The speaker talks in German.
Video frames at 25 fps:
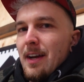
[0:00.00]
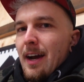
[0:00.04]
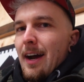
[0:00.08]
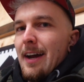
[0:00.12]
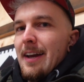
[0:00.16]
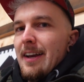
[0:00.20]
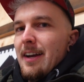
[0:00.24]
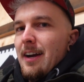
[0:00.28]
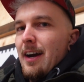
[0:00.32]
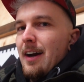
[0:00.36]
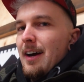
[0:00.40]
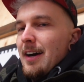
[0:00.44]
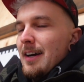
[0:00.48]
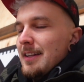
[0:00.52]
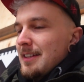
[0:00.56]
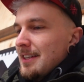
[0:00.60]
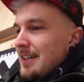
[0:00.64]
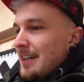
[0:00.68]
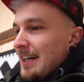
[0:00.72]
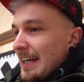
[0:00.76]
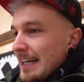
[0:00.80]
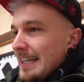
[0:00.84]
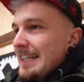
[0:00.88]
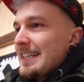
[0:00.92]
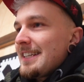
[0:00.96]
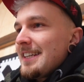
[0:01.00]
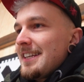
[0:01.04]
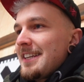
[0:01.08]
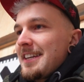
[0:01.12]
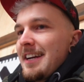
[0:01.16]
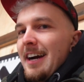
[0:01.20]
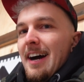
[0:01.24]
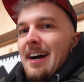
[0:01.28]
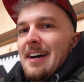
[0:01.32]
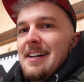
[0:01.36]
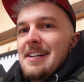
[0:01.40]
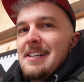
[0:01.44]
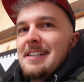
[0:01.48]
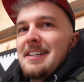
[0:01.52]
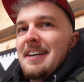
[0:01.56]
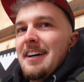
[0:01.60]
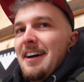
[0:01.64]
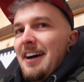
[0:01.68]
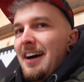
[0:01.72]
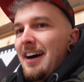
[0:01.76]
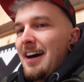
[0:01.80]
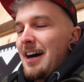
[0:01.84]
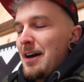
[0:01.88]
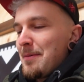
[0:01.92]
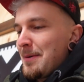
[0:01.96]
3 Grad, richtig kalt,
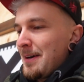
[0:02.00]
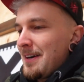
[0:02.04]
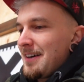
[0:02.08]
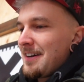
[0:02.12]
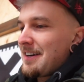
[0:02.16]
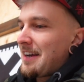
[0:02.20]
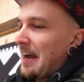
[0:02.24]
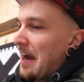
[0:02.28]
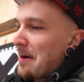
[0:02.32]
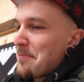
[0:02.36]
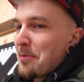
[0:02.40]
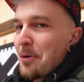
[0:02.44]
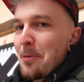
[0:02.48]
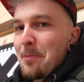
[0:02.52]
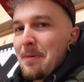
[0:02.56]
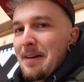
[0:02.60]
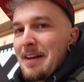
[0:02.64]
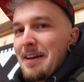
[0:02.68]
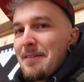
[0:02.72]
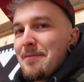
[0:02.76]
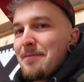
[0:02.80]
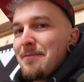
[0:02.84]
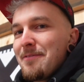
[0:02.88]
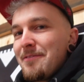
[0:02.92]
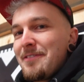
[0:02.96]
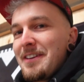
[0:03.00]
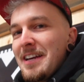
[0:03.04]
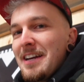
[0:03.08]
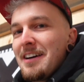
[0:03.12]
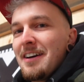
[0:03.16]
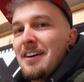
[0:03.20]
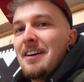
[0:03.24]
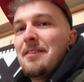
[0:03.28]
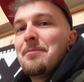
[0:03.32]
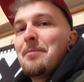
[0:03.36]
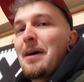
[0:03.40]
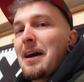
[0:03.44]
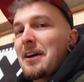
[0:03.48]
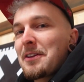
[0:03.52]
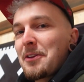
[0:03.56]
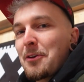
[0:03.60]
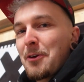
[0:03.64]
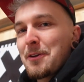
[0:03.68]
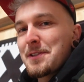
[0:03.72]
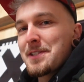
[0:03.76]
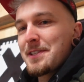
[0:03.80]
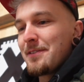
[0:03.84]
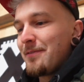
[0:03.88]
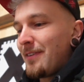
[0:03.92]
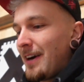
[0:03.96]
aber kein Problem, wir machen
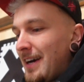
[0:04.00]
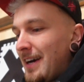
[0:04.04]
trotzdem